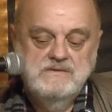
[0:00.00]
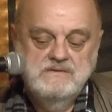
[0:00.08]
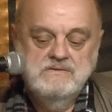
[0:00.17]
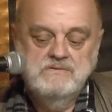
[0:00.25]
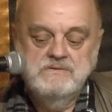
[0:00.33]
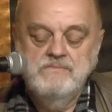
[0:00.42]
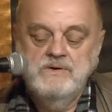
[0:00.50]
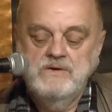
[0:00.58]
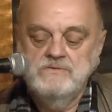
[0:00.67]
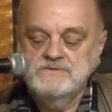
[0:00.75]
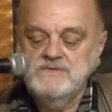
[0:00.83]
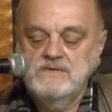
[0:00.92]
no nie ma.
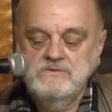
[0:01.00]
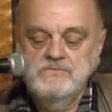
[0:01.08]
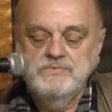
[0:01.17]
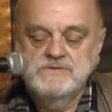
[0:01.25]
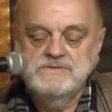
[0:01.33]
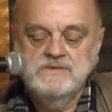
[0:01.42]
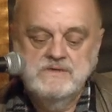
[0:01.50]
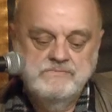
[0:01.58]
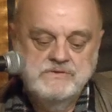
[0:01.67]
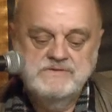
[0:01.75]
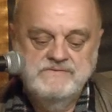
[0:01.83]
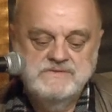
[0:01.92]
Ostatnią piosenkę
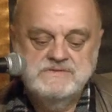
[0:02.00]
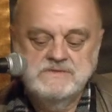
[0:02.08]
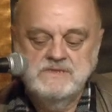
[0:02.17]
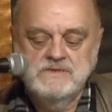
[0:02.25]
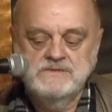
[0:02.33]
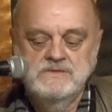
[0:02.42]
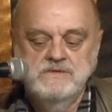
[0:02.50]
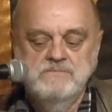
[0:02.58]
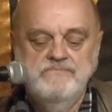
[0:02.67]
poświęcę także im.